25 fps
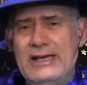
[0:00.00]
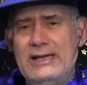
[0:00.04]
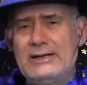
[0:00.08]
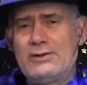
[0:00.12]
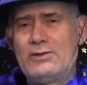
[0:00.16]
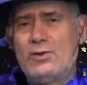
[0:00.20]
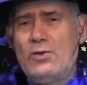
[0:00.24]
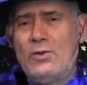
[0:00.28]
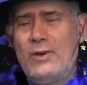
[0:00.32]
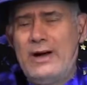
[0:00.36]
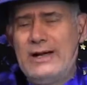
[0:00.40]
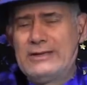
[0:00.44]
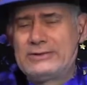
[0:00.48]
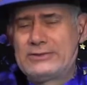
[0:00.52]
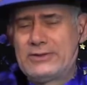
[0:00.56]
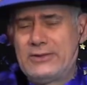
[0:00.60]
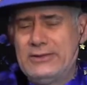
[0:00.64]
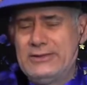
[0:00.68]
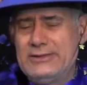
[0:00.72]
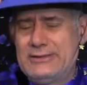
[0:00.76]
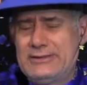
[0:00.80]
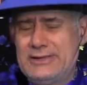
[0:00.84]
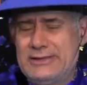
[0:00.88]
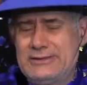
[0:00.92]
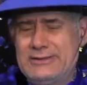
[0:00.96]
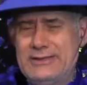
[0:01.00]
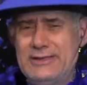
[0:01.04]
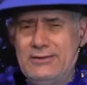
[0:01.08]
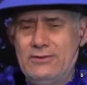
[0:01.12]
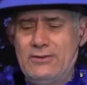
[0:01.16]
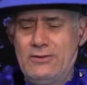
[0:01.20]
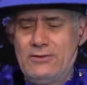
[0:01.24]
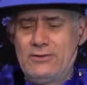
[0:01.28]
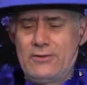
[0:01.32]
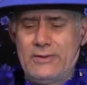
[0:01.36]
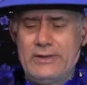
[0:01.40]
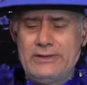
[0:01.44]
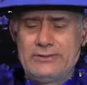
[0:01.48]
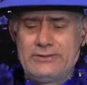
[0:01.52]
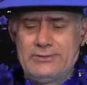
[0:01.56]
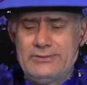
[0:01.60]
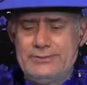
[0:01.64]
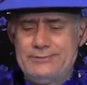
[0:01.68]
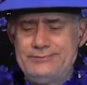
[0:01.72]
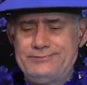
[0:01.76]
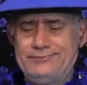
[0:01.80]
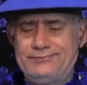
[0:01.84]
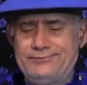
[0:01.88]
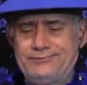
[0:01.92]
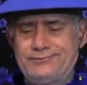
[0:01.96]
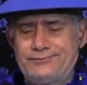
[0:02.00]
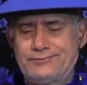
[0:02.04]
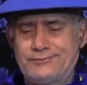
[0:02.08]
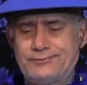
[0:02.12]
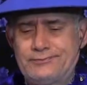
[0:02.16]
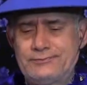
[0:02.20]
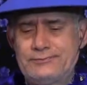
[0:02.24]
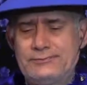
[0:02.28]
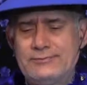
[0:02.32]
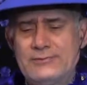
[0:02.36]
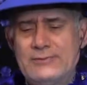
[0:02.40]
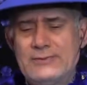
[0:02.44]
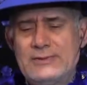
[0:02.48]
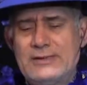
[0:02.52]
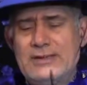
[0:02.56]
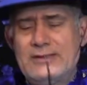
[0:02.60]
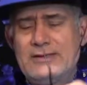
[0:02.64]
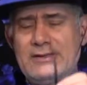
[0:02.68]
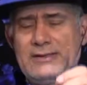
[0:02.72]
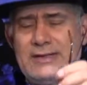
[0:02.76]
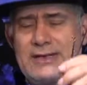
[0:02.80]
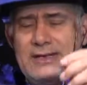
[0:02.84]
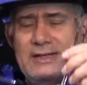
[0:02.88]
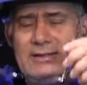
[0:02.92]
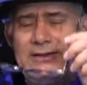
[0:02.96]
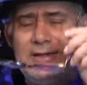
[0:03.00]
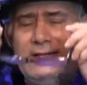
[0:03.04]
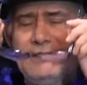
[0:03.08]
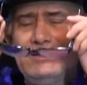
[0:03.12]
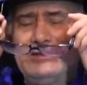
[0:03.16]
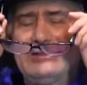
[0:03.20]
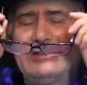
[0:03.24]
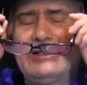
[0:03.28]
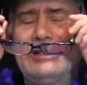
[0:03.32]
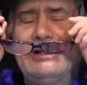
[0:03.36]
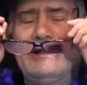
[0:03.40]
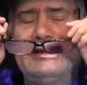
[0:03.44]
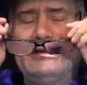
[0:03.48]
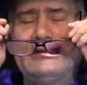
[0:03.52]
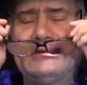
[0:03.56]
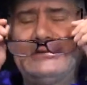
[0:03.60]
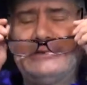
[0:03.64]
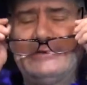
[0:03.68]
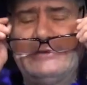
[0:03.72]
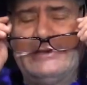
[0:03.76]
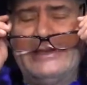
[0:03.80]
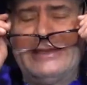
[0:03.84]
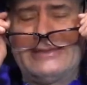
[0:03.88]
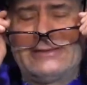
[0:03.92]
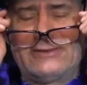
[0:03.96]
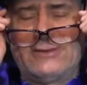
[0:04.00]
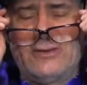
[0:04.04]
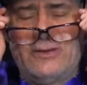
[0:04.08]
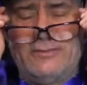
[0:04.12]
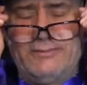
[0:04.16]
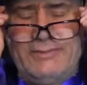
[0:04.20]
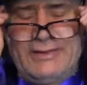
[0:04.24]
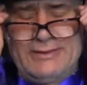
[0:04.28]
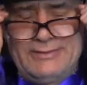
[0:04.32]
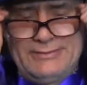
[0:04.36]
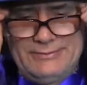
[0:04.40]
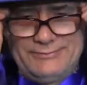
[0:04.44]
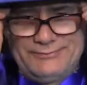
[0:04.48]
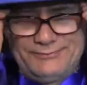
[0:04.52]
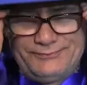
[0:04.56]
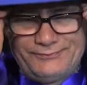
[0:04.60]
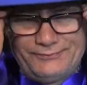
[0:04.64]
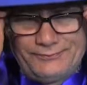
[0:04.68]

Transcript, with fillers: El 4 intestino grueso. 36 de estómago.